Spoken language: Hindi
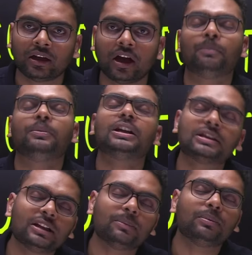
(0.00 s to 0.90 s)
आप बी एस
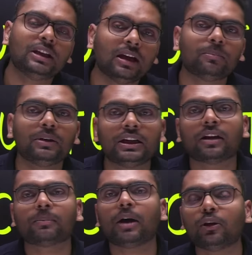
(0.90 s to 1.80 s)
सी बी ए बी
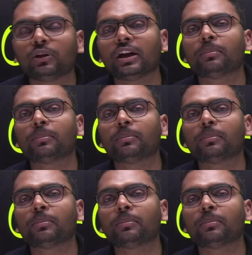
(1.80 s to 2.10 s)
टेक बायोटेक